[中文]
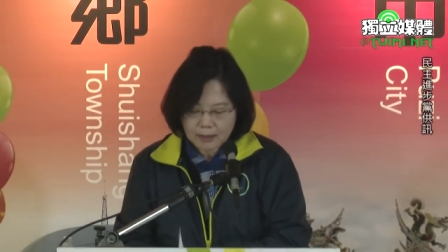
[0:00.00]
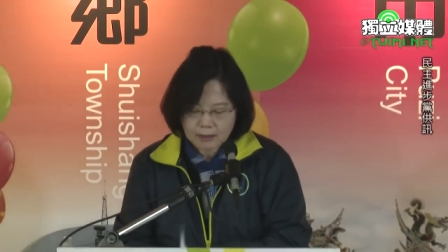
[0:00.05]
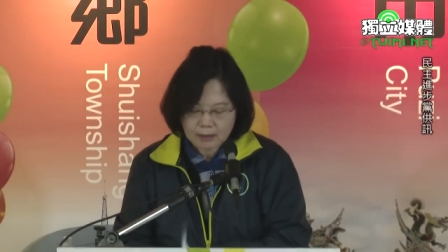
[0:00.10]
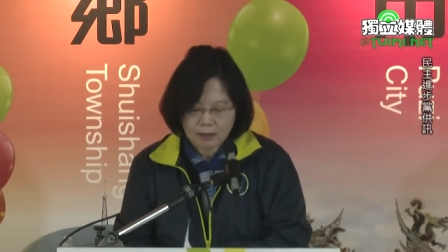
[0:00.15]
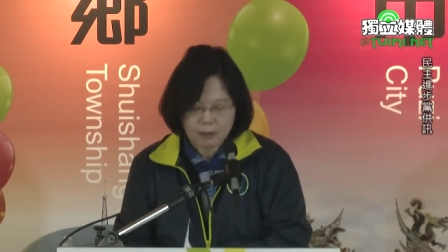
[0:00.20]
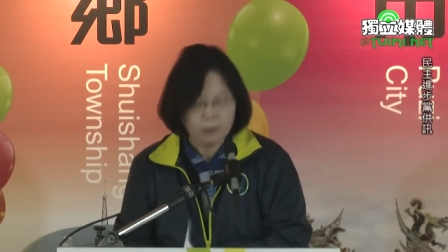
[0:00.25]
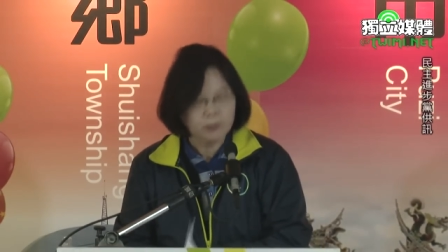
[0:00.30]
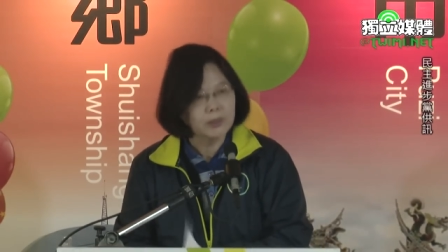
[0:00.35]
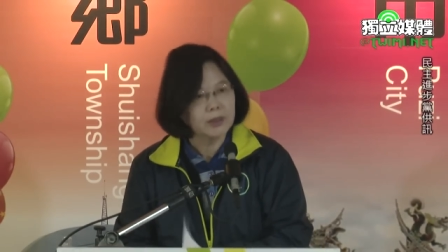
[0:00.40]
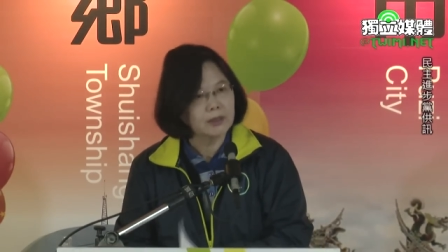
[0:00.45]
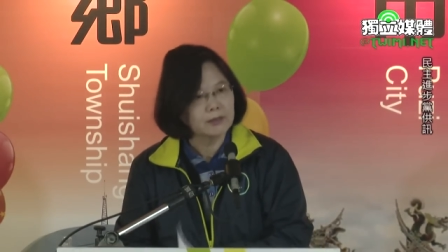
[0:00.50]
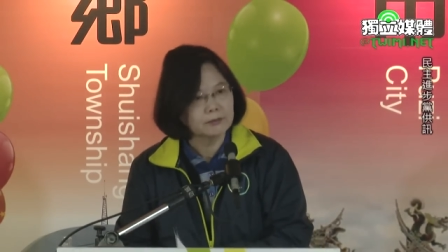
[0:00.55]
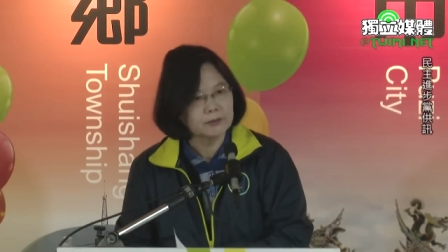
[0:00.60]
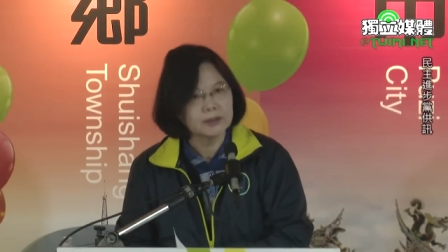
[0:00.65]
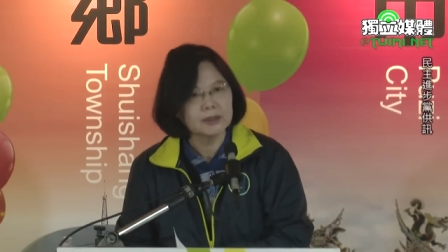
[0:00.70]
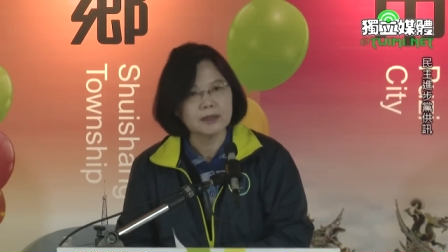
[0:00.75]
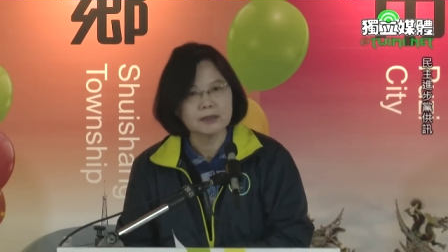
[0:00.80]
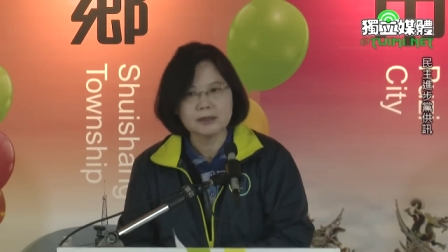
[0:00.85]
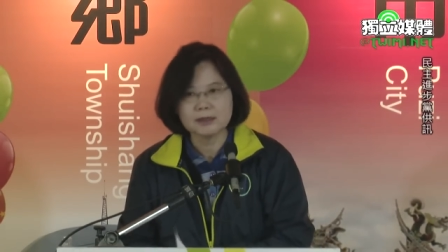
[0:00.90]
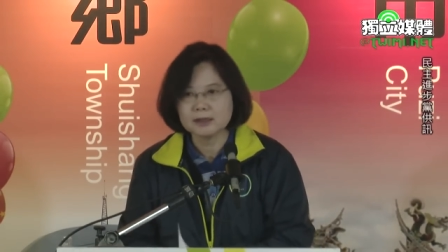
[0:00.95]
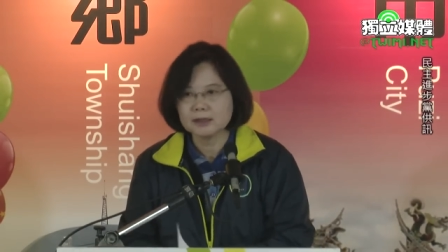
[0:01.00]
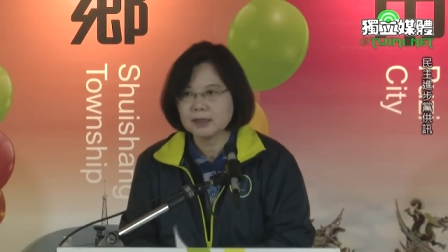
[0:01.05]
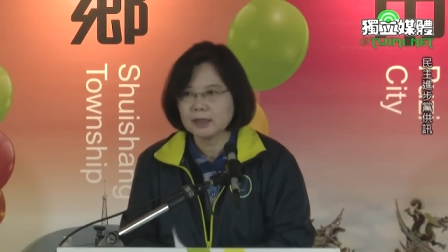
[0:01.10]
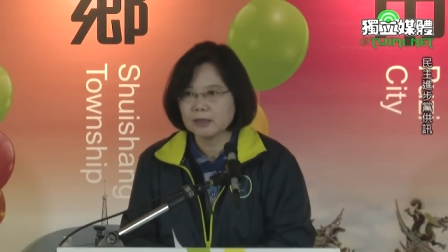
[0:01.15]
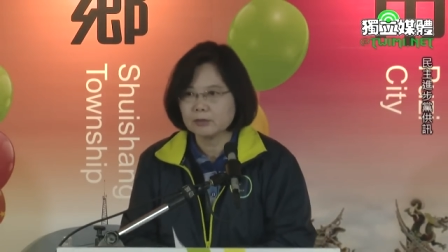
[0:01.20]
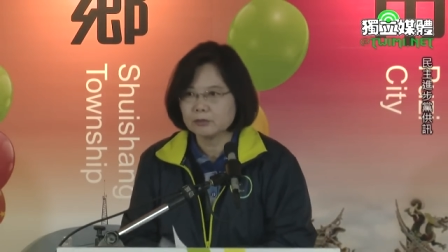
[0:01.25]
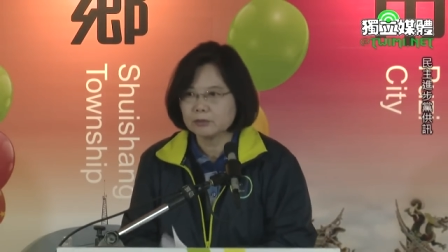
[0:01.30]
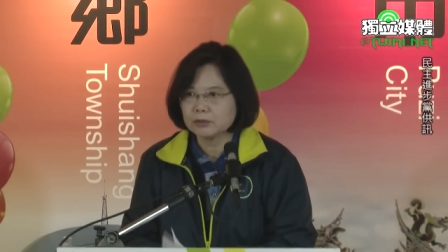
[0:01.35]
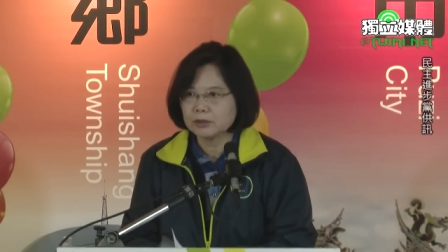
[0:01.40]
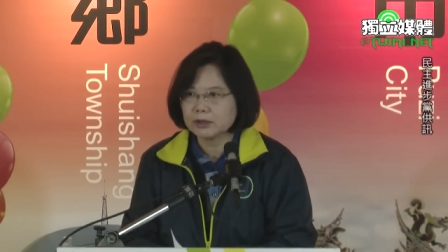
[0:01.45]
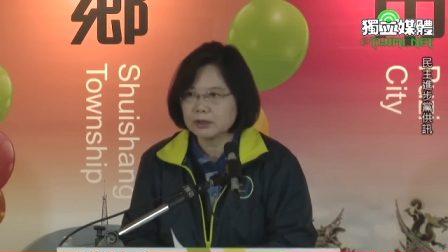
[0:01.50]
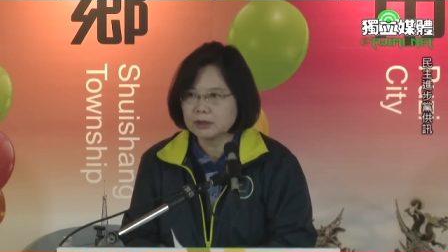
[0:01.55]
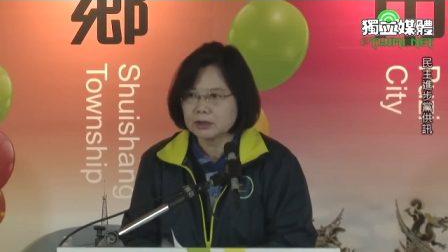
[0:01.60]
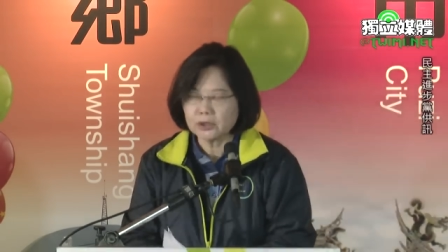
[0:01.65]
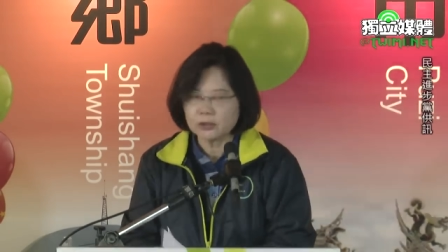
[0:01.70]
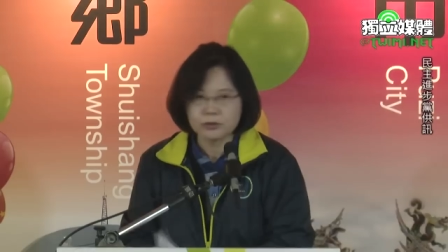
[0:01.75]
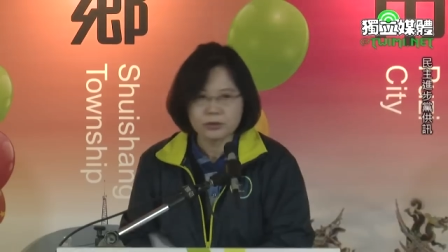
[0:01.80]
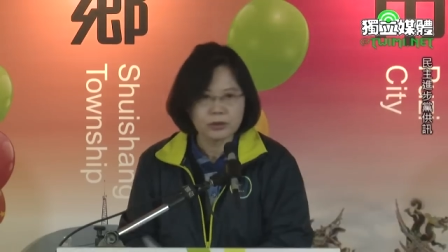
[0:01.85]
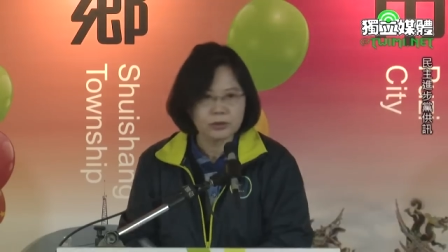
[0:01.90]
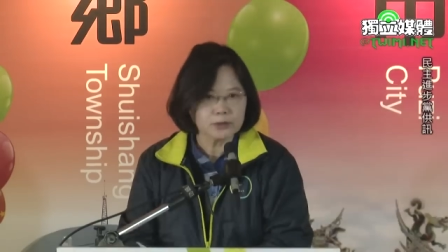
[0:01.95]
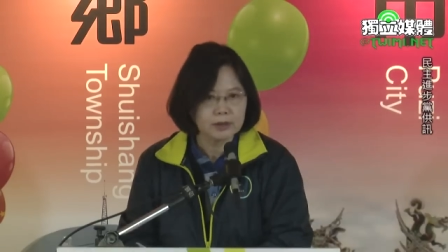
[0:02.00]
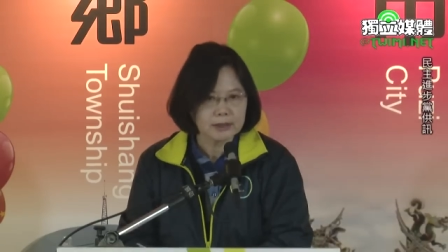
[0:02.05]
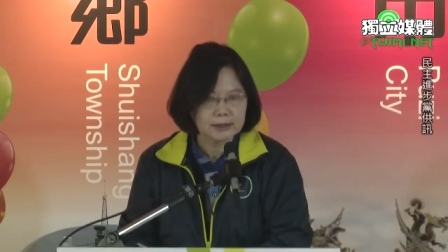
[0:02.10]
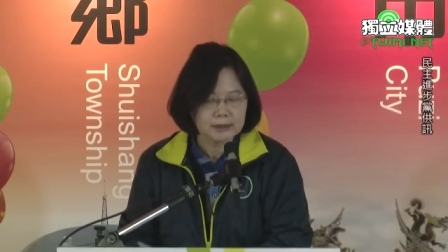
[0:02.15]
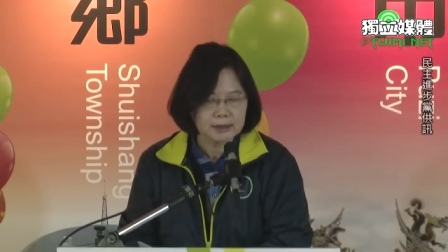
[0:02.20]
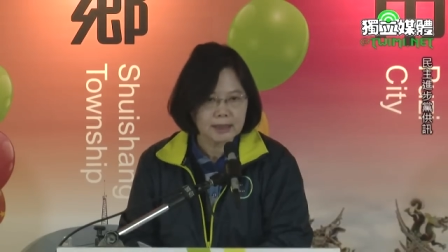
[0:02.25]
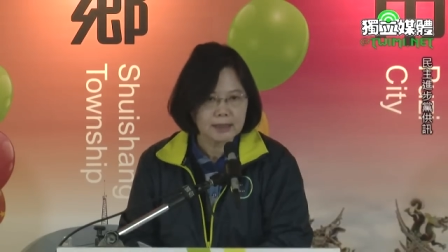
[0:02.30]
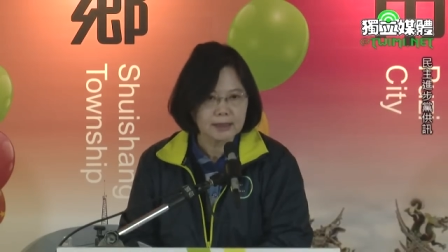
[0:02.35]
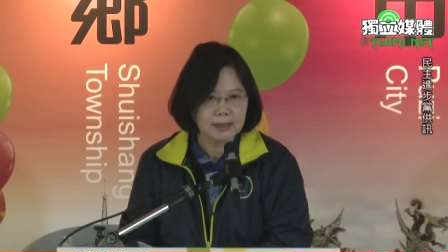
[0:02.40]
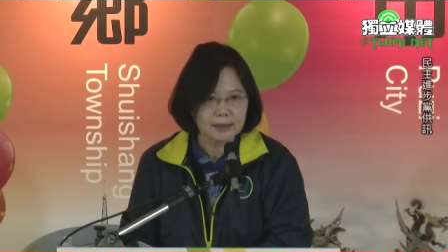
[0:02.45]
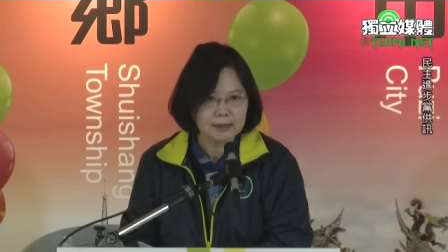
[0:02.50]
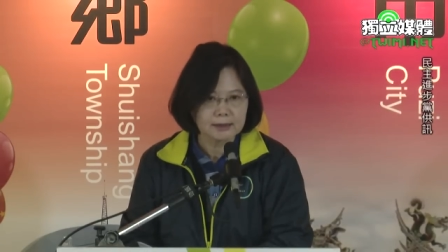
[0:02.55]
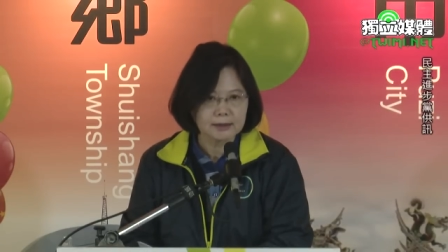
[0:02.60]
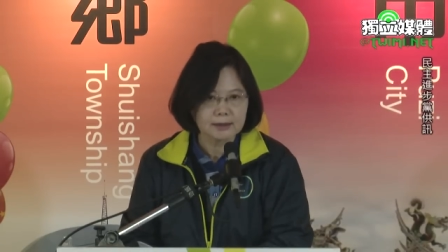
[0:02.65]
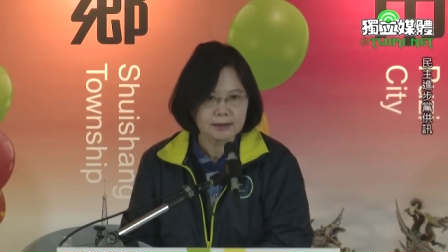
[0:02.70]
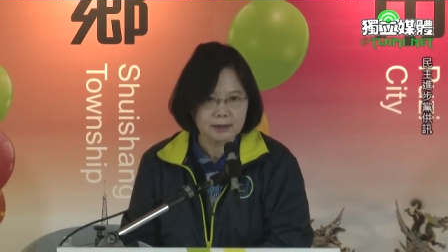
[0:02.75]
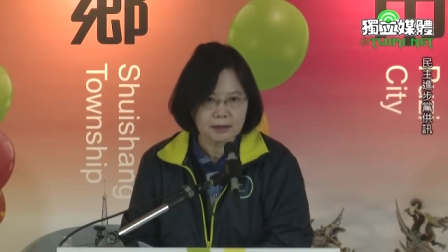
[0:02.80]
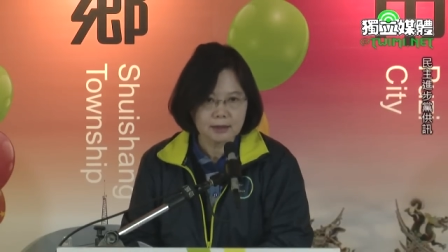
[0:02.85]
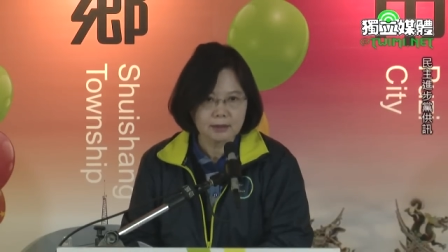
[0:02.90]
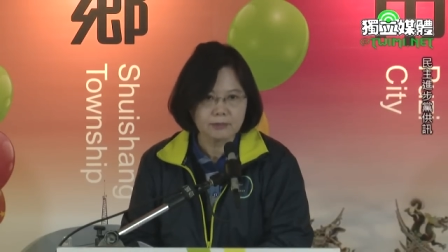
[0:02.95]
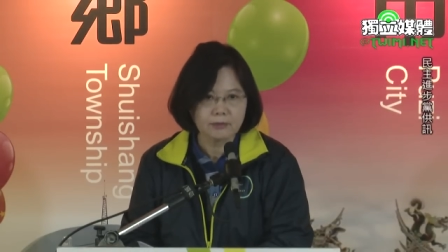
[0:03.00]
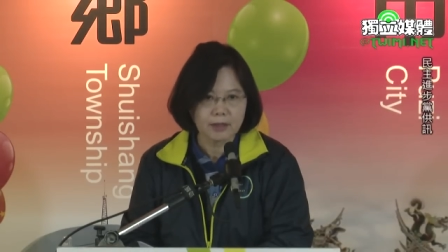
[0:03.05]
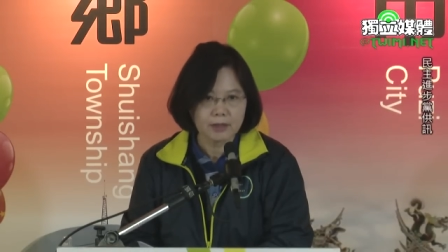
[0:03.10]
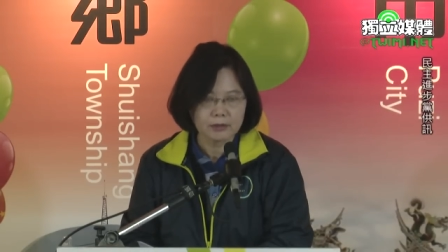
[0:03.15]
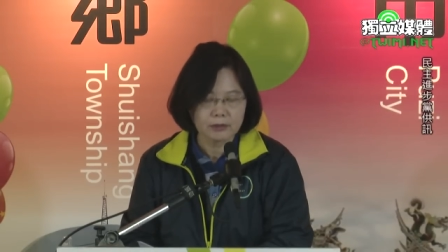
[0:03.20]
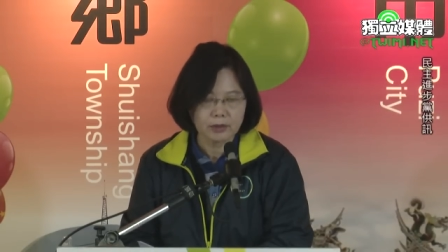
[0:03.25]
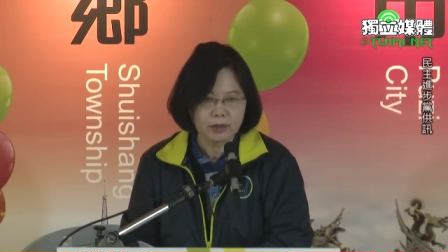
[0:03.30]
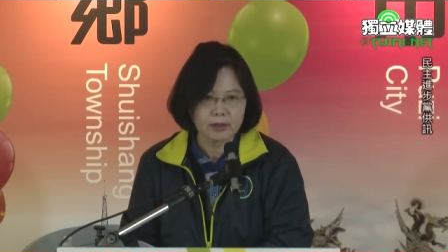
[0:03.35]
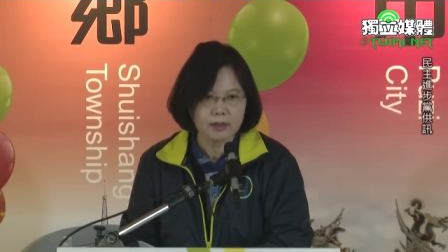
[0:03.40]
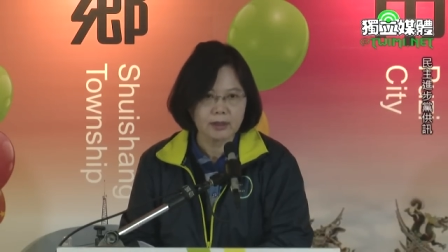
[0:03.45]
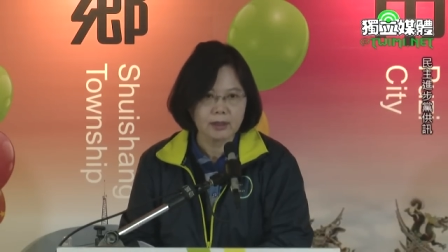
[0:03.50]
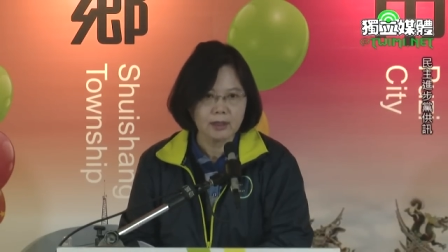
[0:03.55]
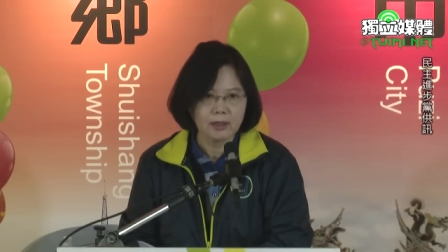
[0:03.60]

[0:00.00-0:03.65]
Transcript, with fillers: 那我们也非常期待吴坤义教授在将来的立法院